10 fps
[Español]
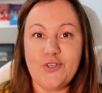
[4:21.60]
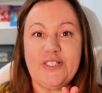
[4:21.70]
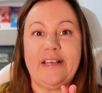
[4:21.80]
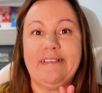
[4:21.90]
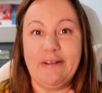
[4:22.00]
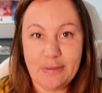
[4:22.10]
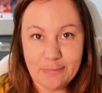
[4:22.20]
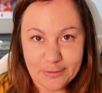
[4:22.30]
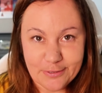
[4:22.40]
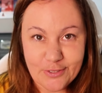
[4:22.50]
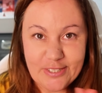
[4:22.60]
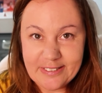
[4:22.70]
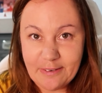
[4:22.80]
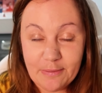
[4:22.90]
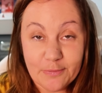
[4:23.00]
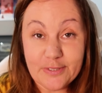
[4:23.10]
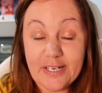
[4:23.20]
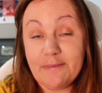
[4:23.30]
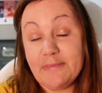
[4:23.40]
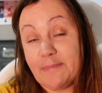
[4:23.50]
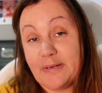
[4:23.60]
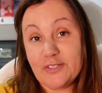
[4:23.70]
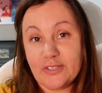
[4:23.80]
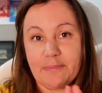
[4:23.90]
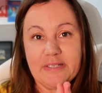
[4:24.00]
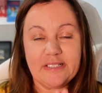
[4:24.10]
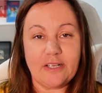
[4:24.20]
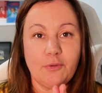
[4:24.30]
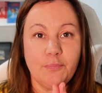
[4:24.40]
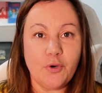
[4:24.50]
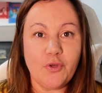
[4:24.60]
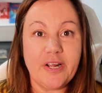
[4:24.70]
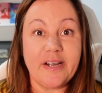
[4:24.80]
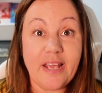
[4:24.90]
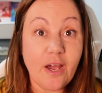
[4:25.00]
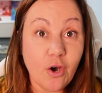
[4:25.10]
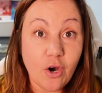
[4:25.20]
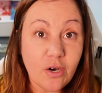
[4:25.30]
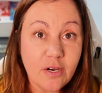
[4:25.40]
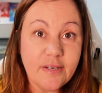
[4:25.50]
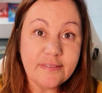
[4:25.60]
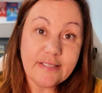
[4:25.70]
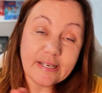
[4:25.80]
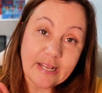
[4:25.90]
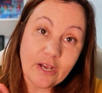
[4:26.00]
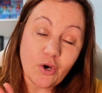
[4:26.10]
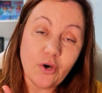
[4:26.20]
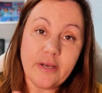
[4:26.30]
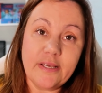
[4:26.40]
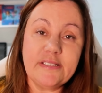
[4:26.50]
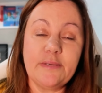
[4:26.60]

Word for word: nos atrevimos, nos atrevimos. De la, inversión también se trata un poco de riesgo, de riesgo, ¿eh?